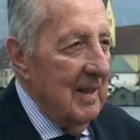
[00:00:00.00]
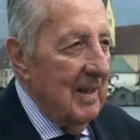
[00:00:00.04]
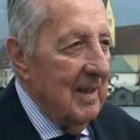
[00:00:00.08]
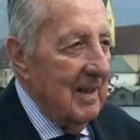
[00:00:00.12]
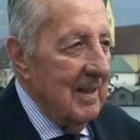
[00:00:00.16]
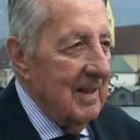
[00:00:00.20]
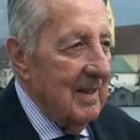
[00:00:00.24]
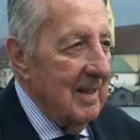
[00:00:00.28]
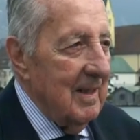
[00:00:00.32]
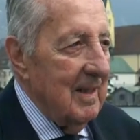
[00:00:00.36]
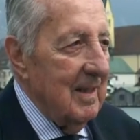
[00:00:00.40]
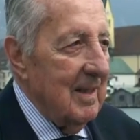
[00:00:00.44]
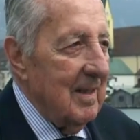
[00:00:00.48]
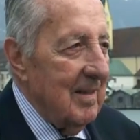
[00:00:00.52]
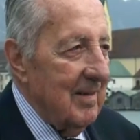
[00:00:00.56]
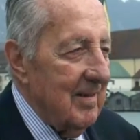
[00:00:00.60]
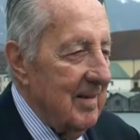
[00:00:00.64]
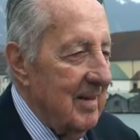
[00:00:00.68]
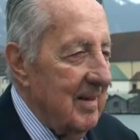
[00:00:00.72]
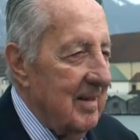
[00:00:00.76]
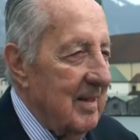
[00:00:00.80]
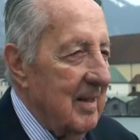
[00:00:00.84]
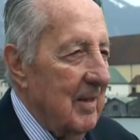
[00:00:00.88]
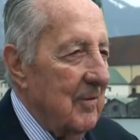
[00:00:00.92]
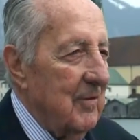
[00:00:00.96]
die
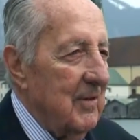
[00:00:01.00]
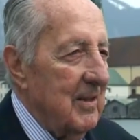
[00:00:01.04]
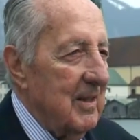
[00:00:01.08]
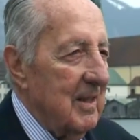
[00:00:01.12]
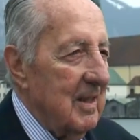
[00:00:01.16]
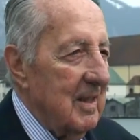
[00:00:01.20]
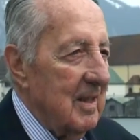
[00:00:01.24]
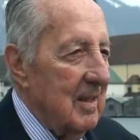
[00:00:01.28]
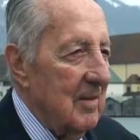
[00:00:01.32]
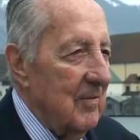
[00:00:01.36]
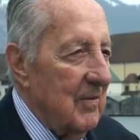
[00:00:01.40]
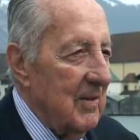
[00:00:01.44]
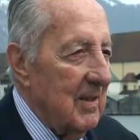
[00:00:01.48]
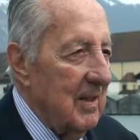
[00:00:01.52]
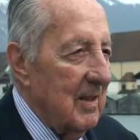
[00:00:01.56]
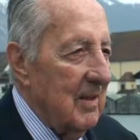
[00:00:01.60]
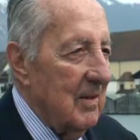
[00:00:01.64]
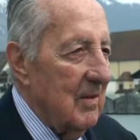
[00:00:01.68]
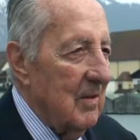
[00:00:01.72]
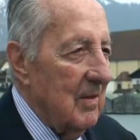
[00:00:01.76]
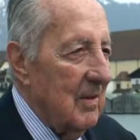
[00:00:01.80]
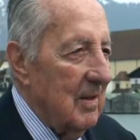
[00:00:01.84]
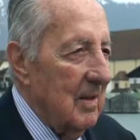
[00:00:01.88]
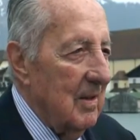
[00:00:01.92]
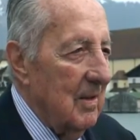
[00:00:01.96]
gesellschaftliche
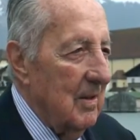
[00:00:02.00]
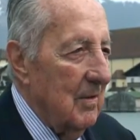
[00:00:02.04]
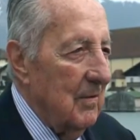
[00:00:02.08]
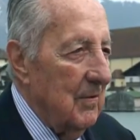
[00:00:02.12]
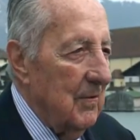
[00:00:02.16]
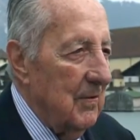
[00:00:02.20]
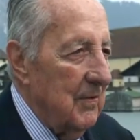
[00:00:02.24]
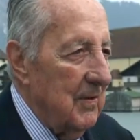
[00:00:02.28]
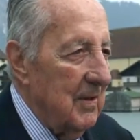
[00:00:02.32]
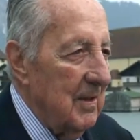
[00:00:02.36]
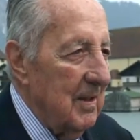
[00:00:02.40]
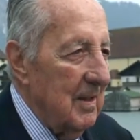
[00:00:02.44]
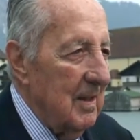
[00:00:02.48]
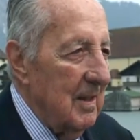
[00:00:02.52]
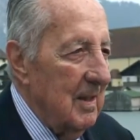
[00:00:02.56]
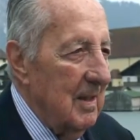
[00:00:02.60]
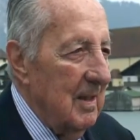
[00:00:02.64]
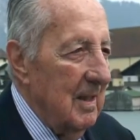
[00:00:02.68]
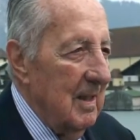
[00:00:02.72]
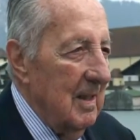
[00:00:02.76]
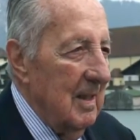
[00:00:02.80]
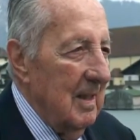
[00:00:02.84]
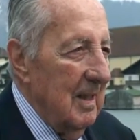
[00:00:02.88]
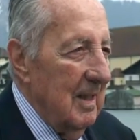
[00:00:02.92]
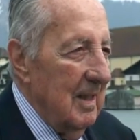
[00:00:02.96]
Entwicklung, auf die
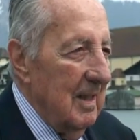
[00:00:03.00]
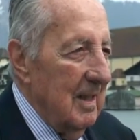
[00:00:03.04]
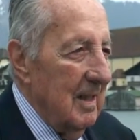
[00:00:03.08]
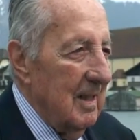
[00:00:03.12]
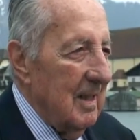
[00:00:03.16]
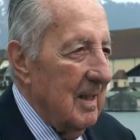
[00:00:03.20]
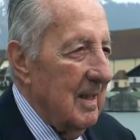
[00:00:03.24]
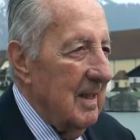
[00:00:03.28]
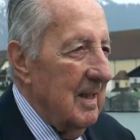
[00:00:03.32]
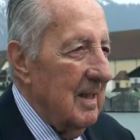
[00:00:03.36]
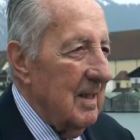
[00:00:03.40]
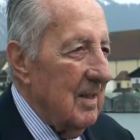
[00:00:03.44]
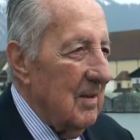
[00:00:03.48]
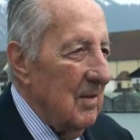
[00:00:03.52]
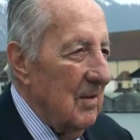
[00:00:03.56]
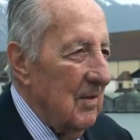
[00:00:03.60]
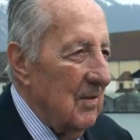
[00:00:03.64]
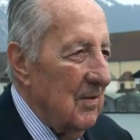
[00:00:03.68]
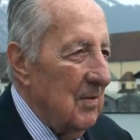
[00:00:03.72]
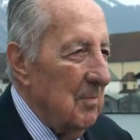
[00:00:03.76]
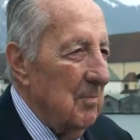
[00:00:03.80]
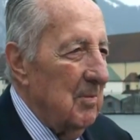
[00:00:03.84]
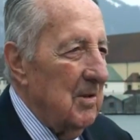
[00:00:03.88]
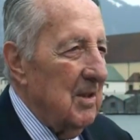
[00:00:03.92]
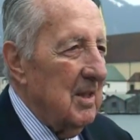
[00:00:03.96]
äh,
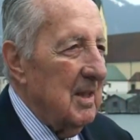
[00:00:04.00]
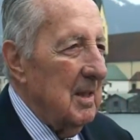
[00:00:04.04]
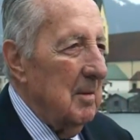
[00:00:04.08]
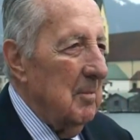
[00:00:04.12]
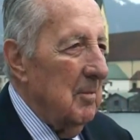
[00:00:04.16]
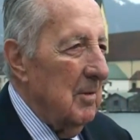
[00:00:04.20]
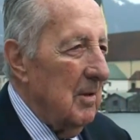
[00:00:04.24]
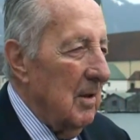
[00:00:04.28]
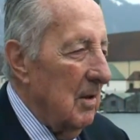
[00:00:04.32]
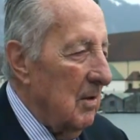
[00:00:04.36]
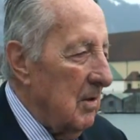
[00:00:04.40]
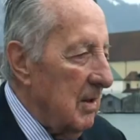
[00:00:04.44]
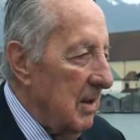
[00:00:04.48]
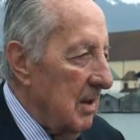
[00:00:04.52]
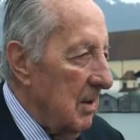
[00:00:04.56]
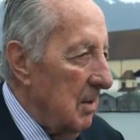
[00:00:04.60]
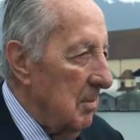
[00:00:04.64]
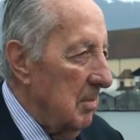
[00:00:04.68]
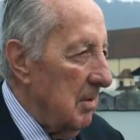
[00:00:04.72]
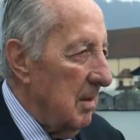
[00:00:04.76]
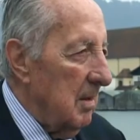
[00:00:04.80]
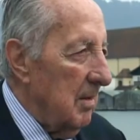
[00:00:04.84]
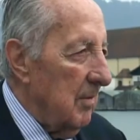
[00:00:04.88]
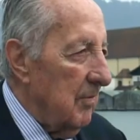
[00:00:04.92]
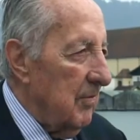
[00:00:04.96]
religiösen Bestimmungen auch
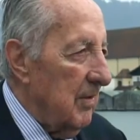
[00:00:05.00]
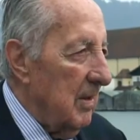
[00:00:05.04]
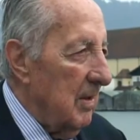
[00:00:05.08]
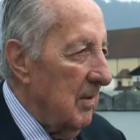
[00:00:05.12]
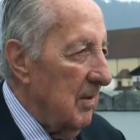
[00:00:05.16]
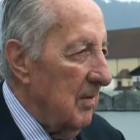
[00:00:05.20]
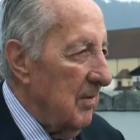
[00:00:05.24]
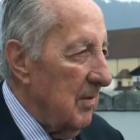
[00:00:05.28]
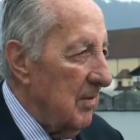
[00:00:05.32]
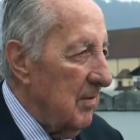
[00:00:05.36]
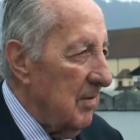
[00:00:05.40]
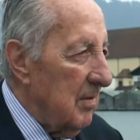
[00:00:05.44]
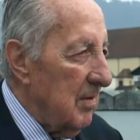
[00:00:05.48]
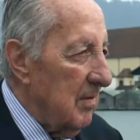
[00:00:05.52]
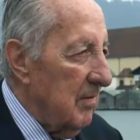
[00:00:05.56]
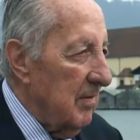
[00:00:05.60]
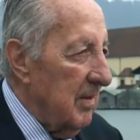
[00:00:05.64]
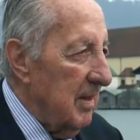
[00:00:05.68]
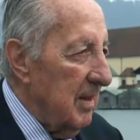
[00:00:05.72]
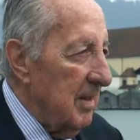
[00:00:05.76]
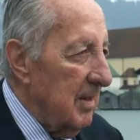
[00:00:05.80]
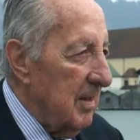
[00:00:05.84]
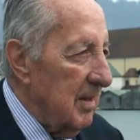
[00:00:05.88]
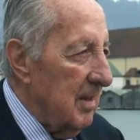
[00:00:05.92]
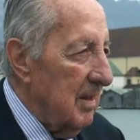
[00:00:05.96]
gegenüber den Frauen und so
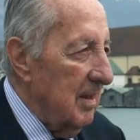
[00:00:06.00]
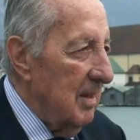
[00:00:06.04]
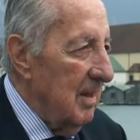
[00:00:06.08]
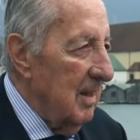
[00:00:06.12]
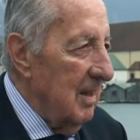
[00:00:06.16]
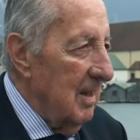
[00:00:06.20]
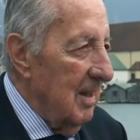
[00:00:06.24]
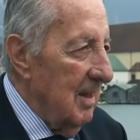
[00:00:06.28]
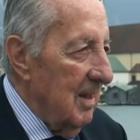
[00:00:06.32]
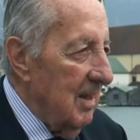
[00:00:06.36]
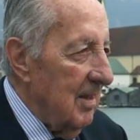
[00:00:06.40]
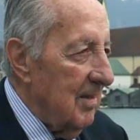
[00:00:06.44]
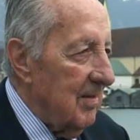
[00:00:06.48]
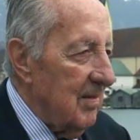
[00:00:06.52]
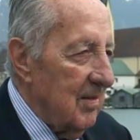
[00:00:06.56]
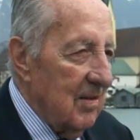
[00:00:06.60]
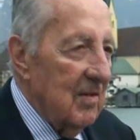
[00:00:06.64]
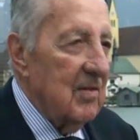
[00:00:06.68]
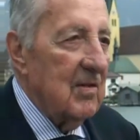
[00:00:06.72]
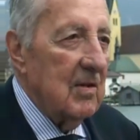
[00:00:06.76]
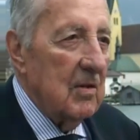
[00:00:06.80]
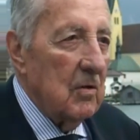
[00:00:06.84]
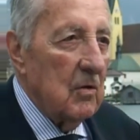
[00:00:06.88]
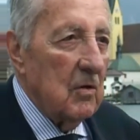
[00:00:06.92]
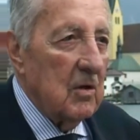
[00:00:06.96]
weiter, sind
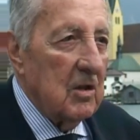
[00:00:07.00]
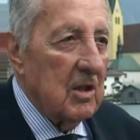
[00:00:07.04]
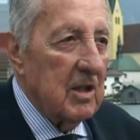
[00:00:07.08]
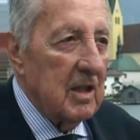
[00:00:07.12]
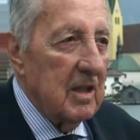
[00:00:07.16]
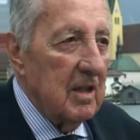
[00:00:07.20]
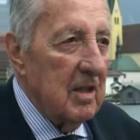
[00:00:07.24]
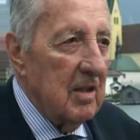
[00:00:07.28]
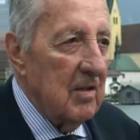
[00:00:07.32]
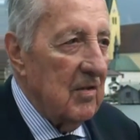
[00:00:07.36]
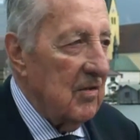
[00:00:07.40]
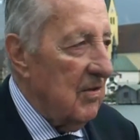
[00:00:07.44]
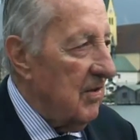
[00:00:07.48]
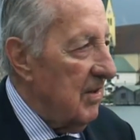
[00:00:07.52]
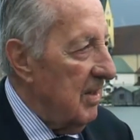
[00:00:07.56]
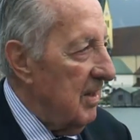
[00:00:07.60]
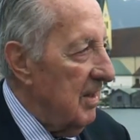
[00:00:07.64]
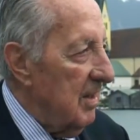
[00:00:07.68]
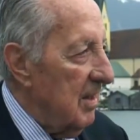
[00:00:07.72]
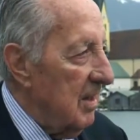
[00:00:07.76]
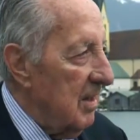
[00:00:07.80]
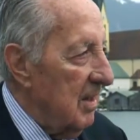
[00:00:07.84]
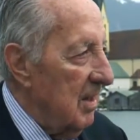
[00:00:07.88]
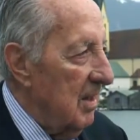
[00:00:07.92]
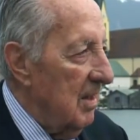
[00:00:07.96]
es die rückständigsten
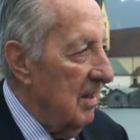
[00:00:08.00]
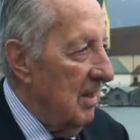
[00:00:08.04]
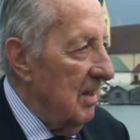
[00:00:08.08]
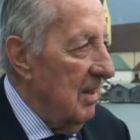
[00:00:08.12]
Länder.